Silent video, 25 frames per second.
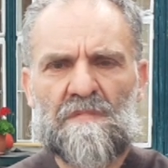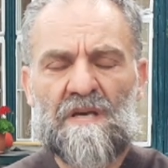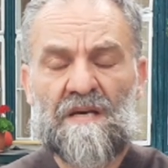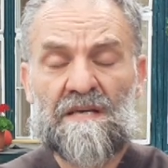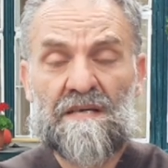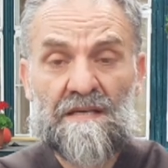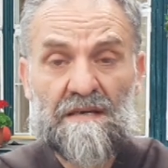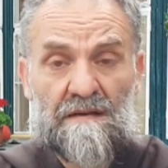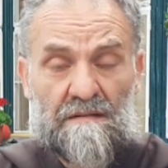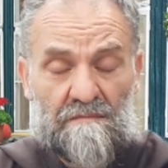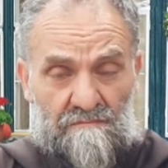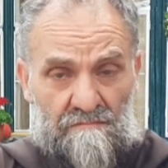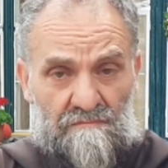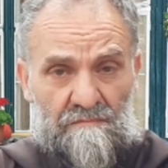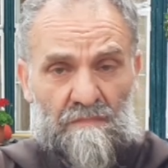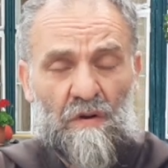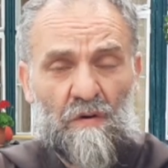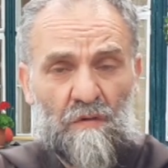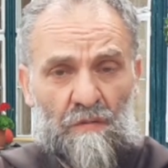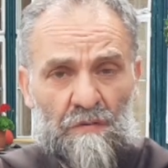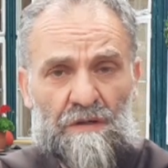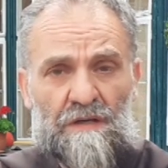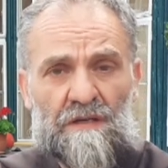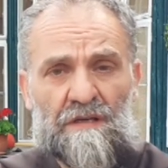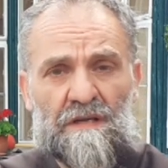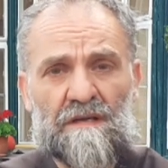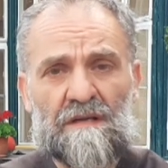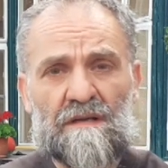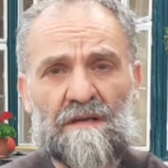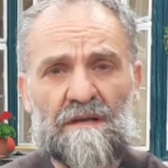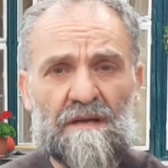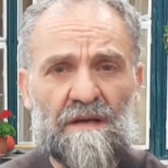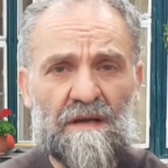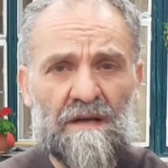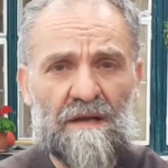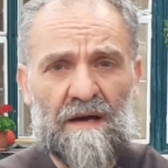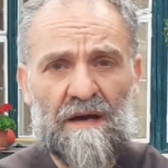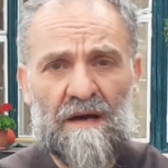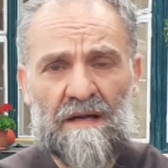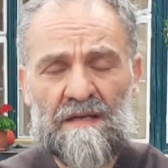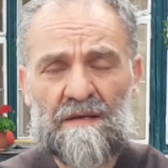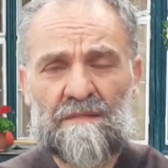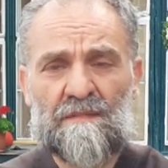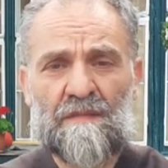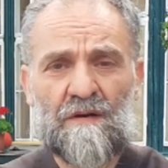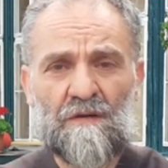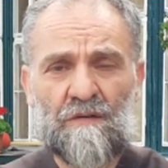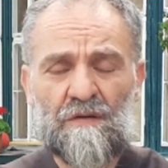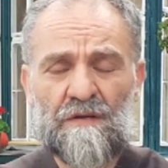e con, i, anim,